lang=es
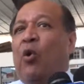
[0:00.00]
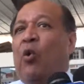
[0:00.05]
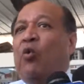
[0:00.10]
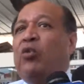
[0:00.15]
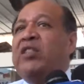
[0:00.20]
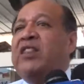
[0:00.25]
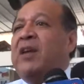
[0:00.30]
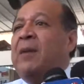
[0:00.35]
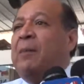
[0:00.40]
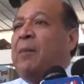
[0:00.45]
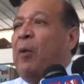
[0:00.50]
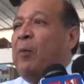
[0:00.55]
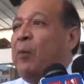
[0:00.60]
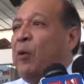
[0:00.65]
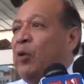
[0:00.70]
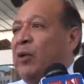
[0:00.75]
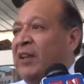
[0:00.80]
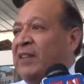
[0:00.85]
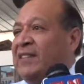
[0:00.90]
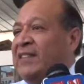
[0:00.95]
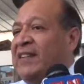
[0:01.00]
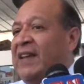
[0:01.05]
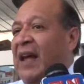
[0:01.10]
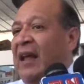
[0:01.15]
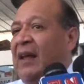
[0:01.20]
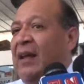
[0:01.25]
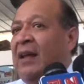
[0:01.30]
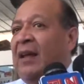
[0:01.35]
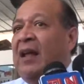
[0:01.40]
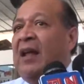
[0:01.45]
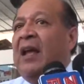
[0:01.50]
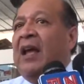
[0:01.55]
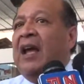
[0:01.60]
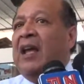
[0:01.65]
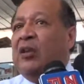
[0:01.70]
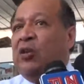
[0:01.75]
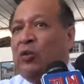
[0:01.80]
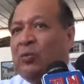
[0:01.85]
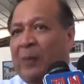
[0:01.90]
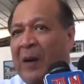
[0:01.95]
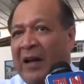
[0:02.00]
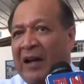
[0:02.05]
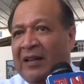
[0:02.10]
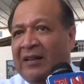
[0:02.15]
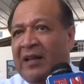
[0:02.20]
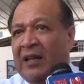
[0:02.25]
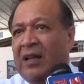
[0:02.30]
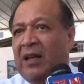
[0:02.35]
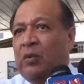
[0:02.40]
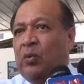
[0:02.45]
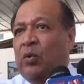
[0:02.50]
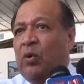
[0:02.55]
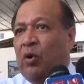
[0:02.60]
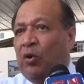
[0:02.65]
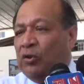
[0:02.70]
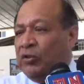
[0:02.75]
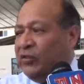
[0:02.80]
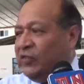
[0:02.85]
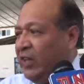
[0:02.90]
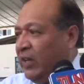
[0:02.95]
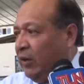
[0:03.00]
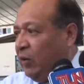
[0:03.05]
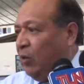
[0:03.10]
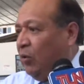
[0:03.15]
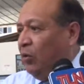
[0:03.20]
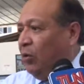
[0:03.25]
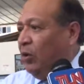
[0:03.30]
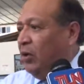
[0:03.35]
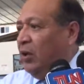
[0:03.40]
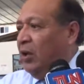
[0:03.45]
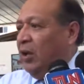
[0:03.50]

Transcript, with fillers: un tiempo prudencial, ellos van a tener un consejo,